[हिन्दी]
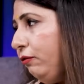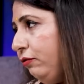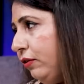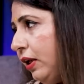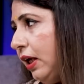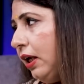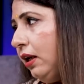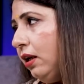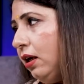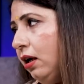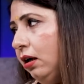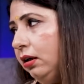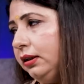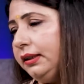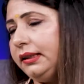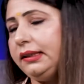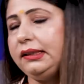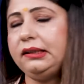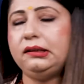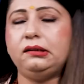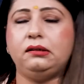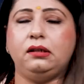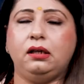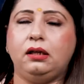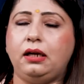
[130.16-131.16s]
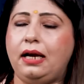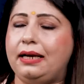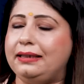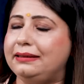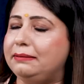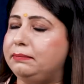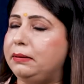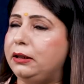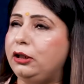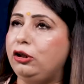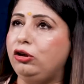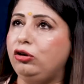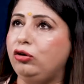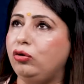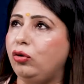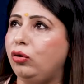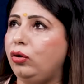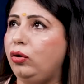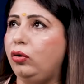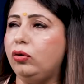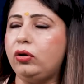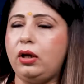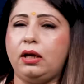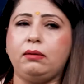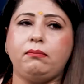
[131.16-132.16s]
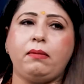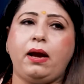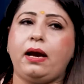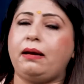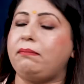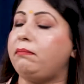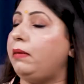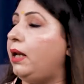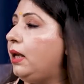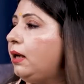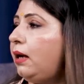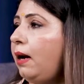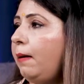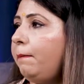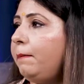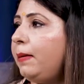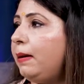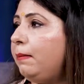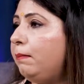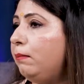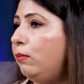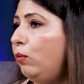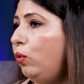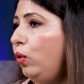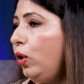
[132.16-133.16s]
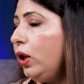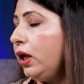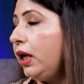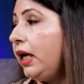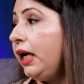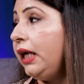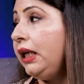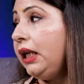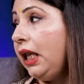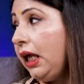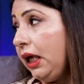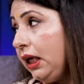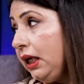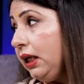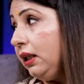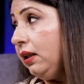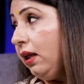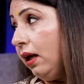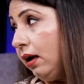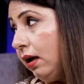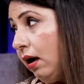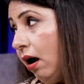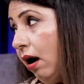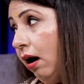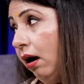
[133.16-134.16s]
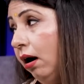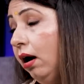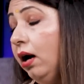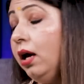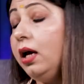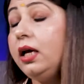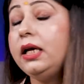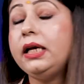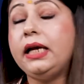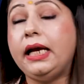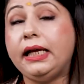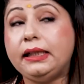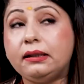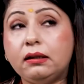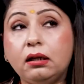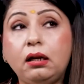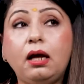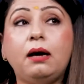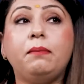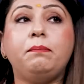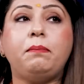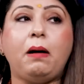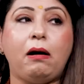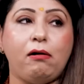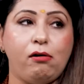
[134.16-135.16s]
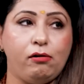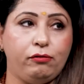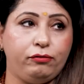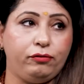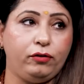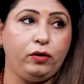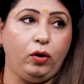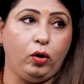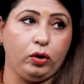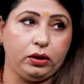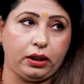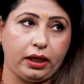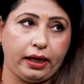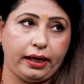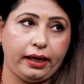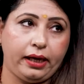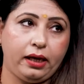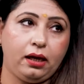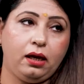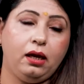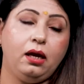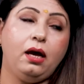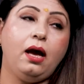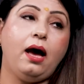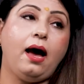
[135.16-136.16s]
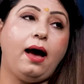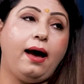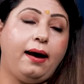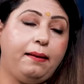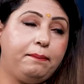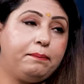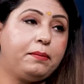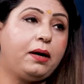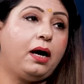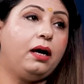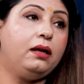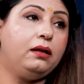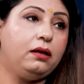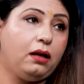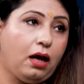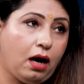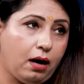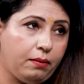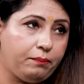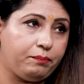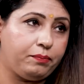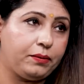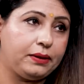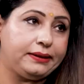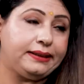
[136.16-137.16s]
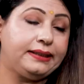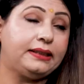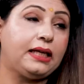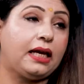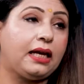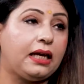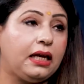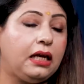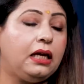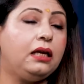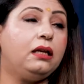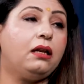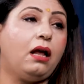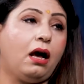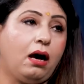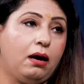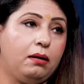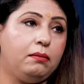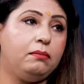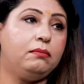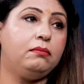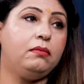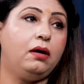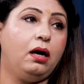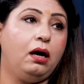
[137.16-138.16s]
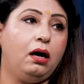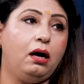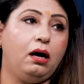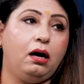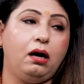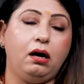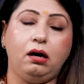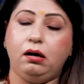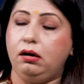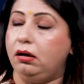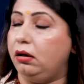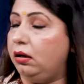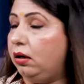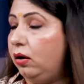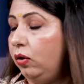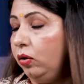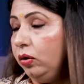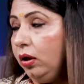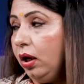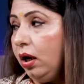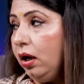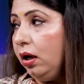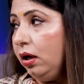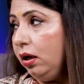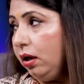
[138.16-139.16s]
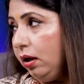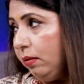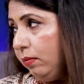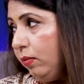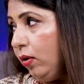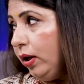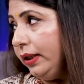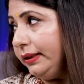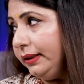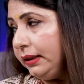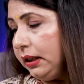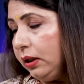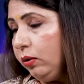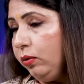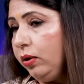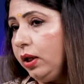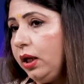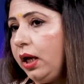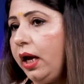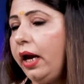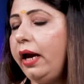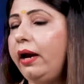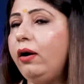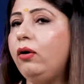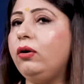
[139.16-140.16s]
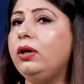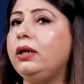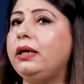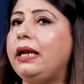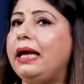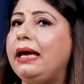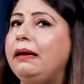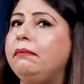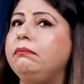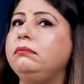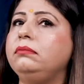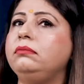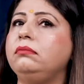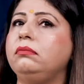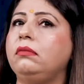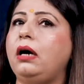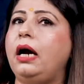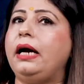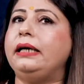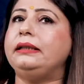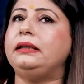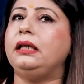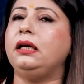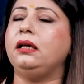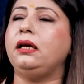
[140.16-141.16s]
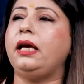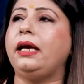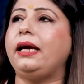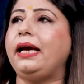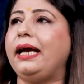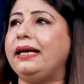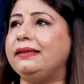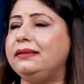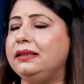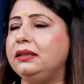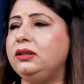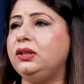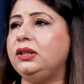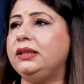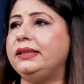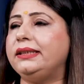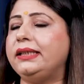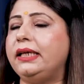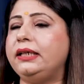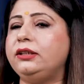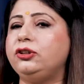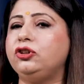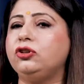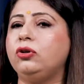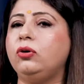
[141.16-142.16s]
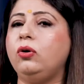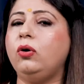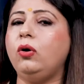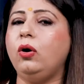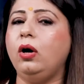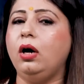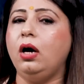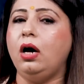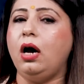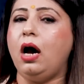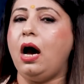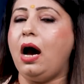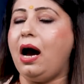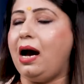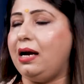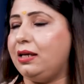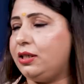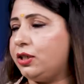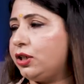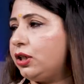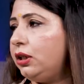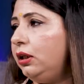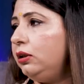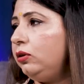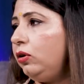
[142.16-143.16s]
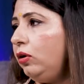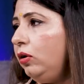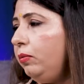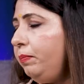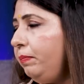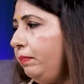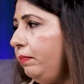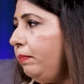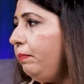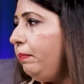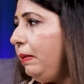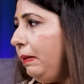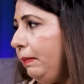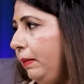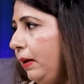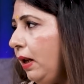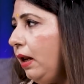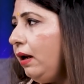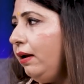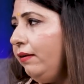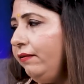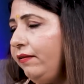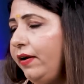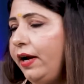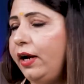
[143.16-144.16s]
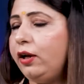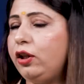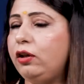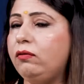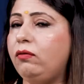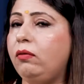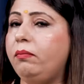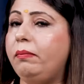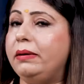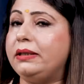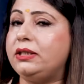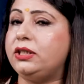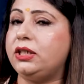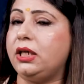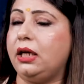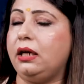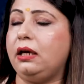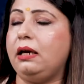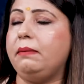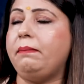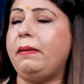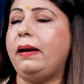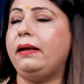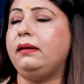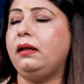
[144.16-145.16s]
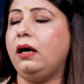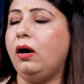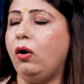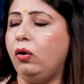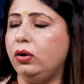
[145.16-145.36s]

15 ईयर्स देर हैज़ बिन नो लुकिंग मैक मैंने कभी मुड़ के नहीं देखा इतना पावरफुल होता है आपका नाम सही नाम होना बहुत ज़रूरी है और नेम आई थिंक एक ऐसी चीज़ है जो आजकल तो पीपल आर अवेयर तो वो बच्चे के पैदा